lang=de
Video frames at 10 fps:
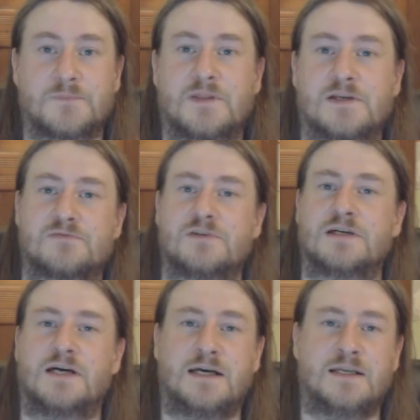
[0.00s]
Das
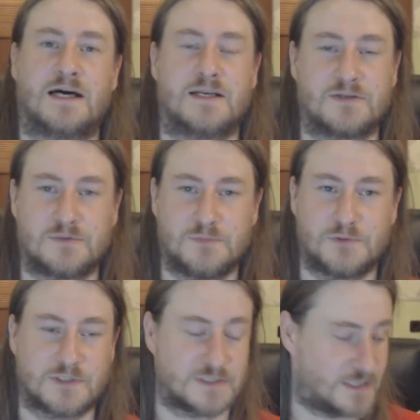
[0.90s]
wäre eine andere
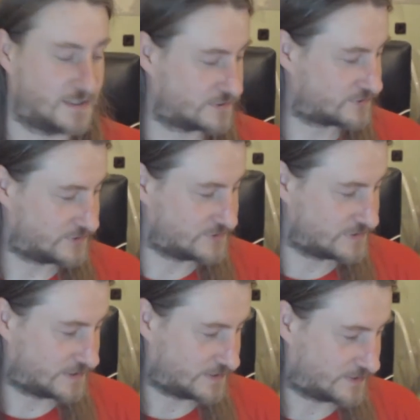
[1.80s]
Möglichkeit. Das können
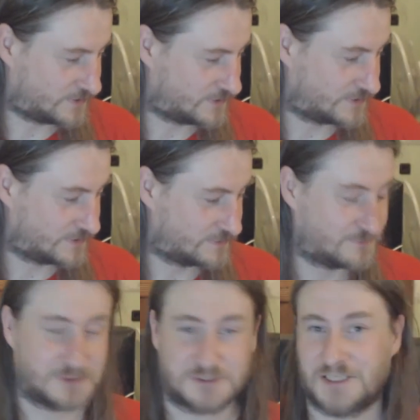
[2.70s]
Sie dann auch
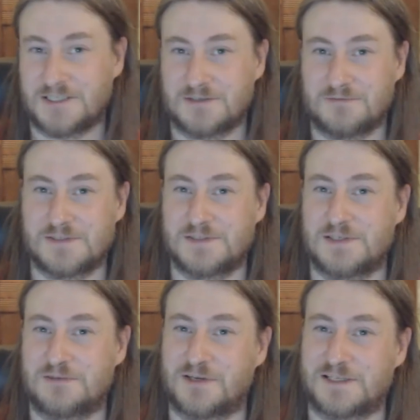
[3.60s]
verschenken, wenn Sie
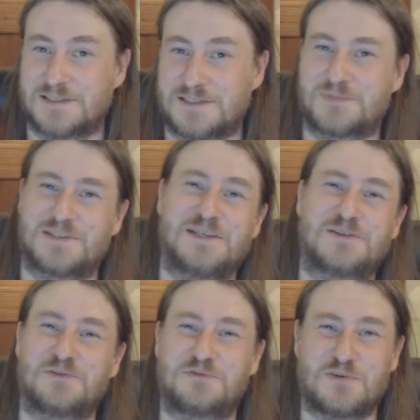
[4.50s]
sich vielleicht selbst nicht
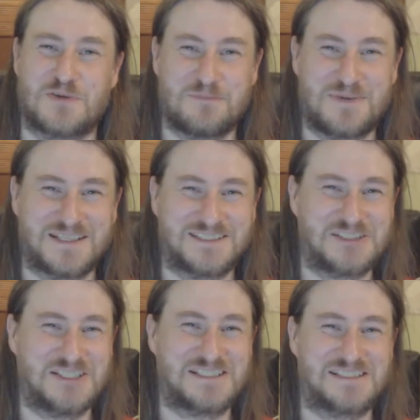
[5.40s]
so für
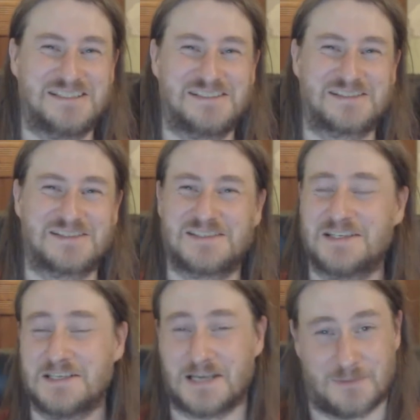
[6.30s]
Vampirgeschichten
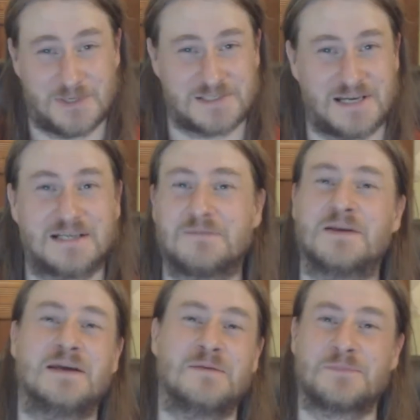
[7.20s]
interessieren, aber sagen,
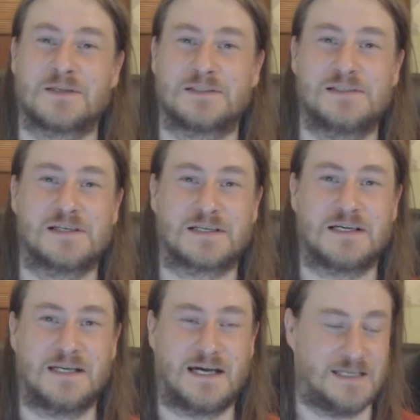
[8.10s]
dieser
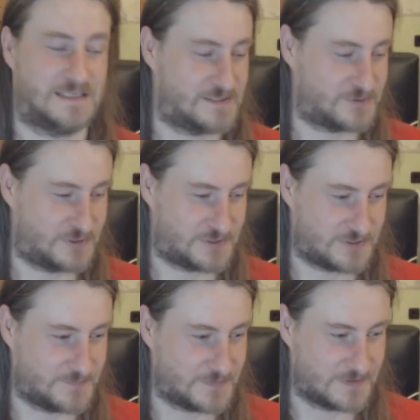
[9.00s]
Kanal, der
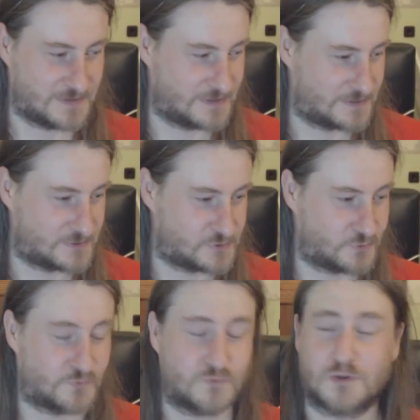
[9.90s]
sollte
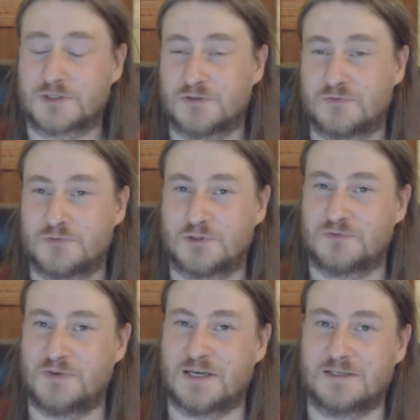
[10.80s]
so
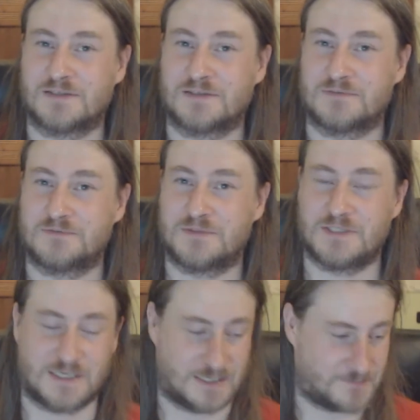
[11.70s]
fortgeführt werden,
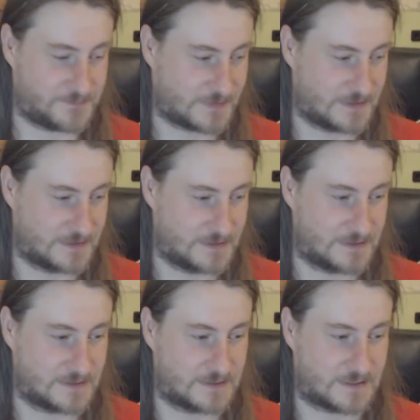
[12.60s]
wie er
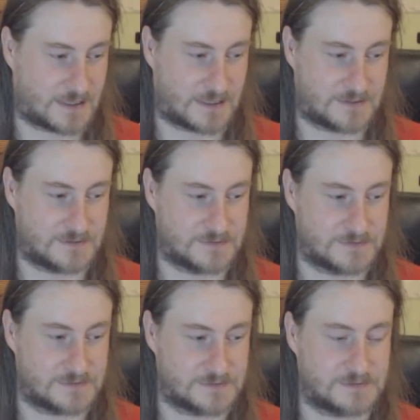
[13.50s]
gerade
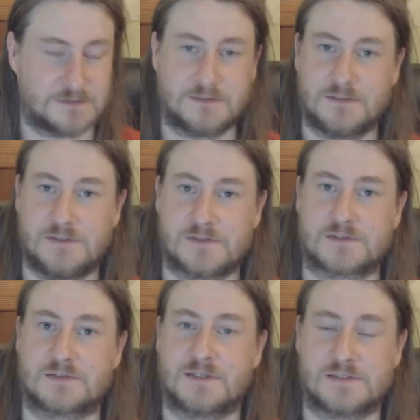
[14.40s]

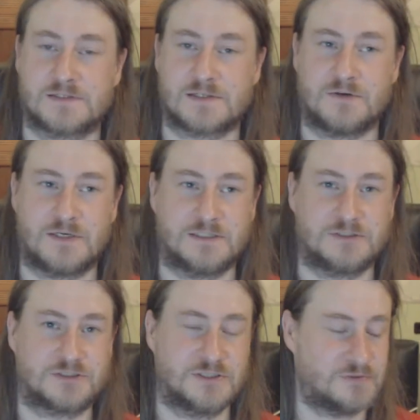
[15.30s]
ist. Das ist auch ein
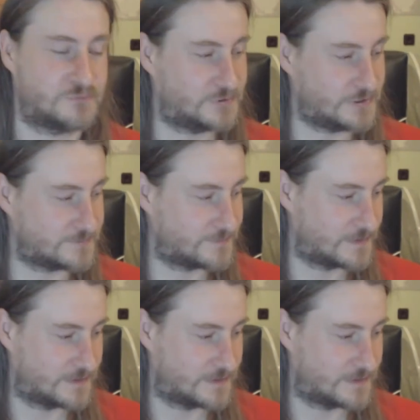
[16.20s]
Stichwort.